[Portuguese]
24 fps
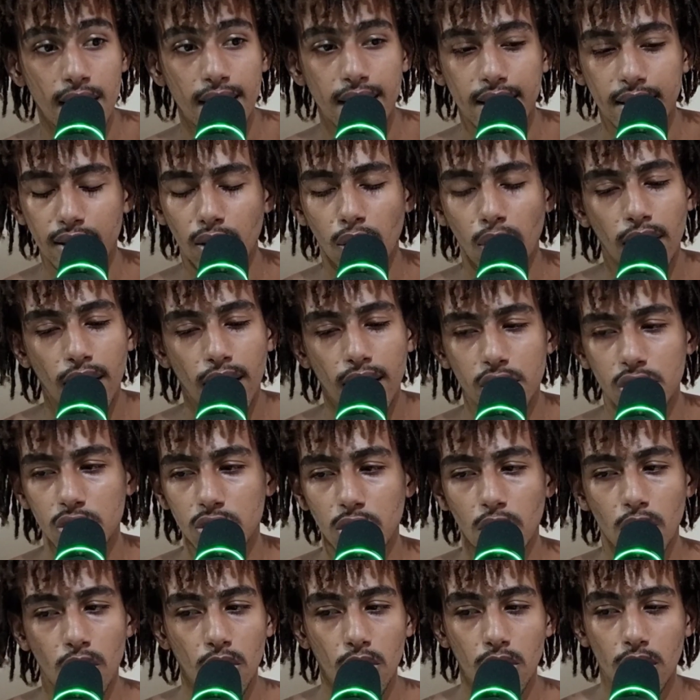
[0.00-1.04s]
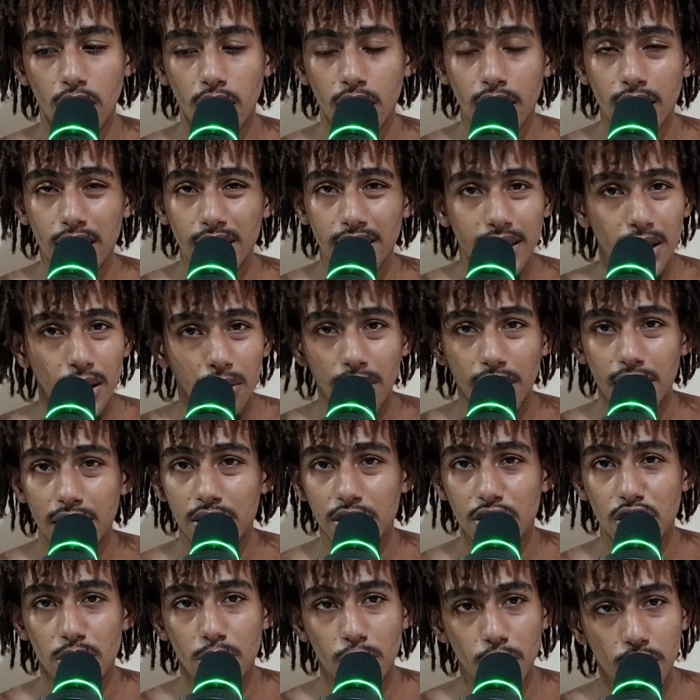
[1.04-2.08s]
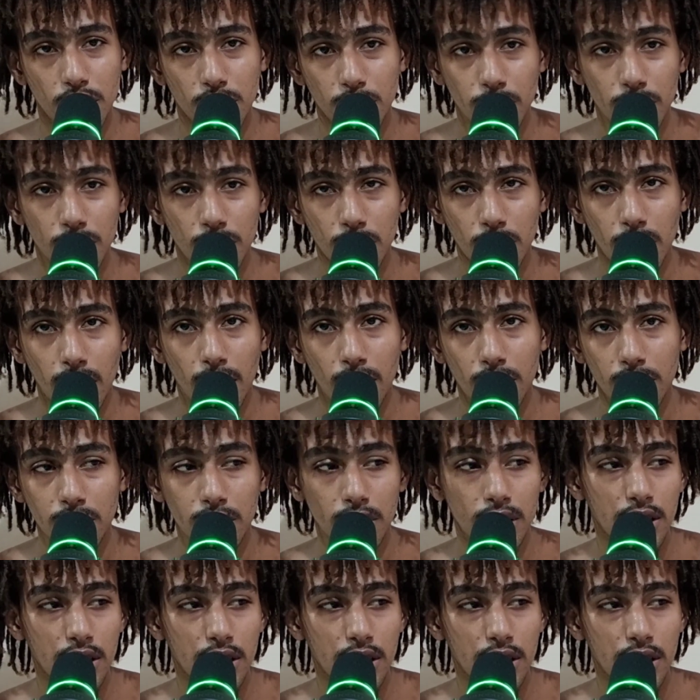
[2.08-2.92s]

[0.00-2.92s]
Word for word: Então o cachorro tem um latido muito, muito alto.